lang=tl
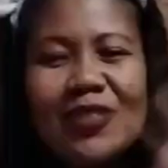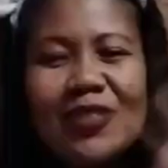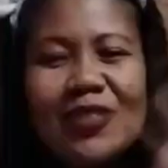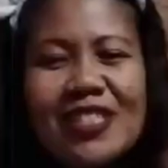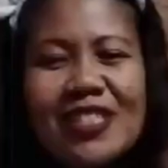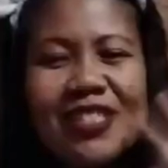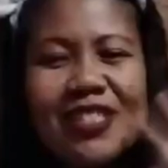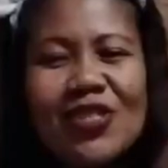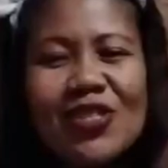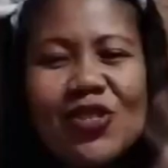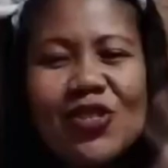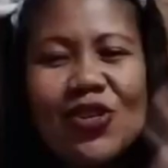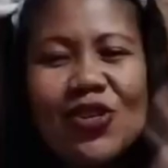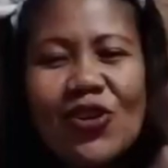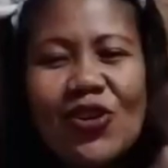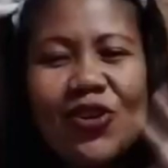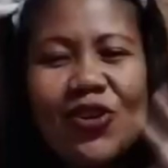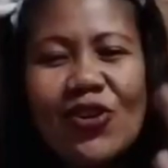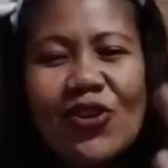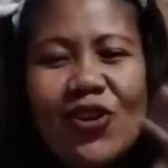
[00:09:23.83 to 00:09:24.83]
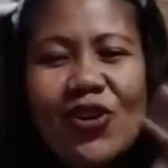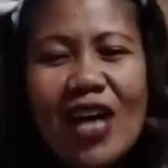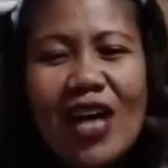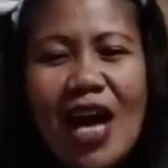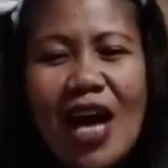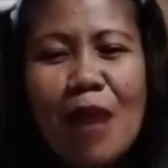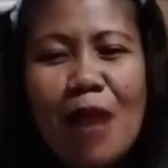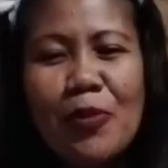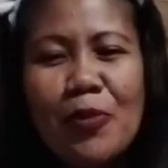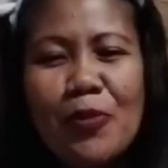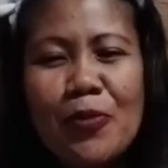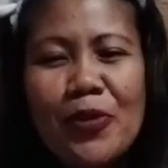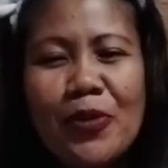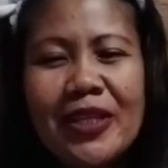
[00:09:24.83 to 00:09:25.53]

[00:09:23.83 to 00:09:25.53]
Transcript: Sis Jo, happy